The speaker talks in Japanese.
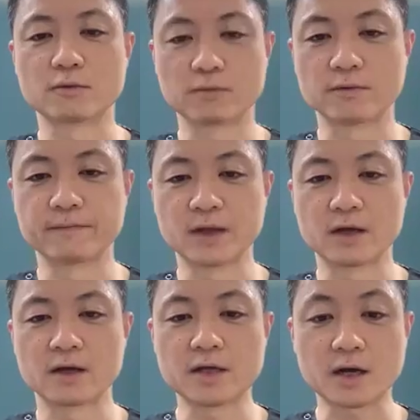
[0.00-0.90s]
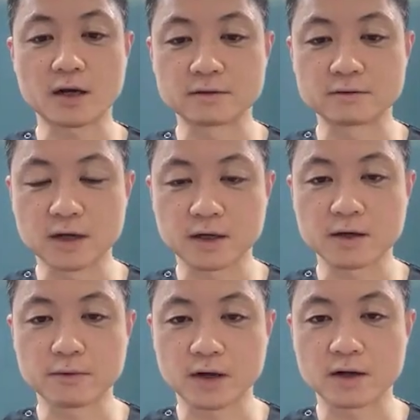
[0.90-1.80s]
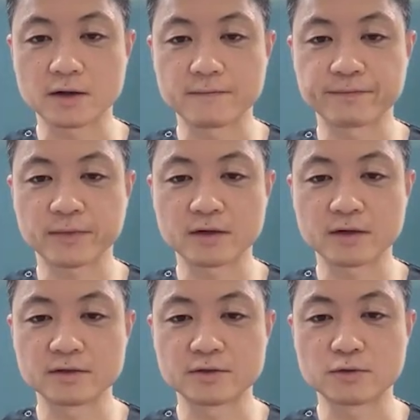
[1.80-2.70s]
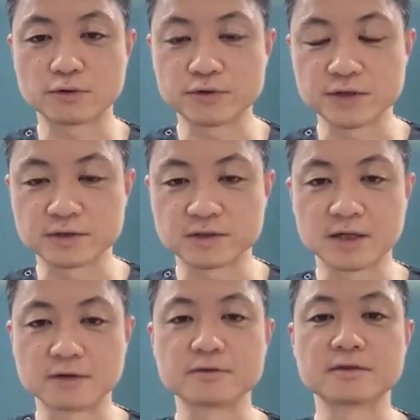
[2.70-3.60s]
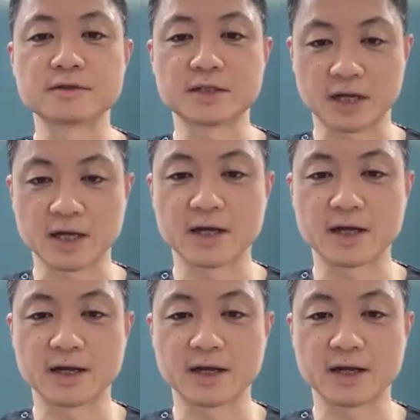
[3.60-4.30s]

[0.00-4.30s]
も、え2だけは人工呼吸器につないでるんでしたっけ